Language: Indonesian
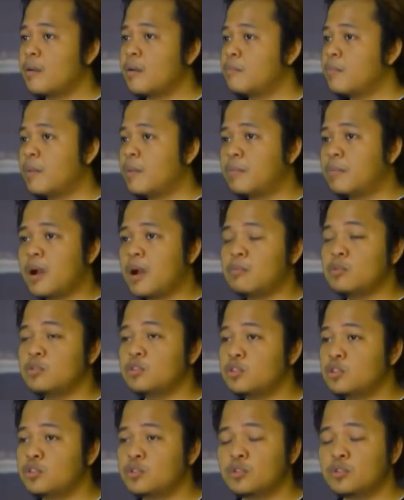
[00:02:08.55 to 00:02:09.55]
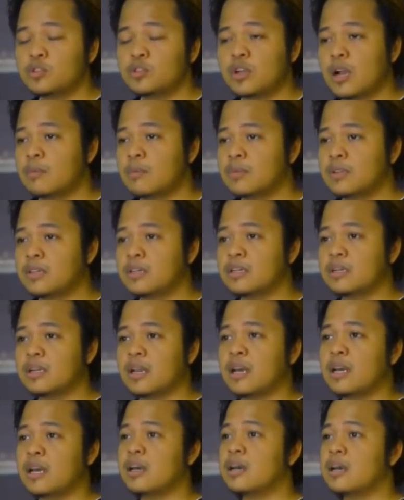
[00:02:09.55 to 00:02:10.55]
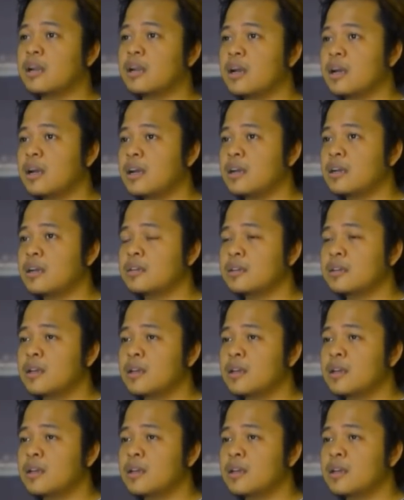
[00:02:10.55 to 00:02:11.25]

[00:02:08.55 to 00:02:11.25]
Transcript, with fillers: papamu juga melarang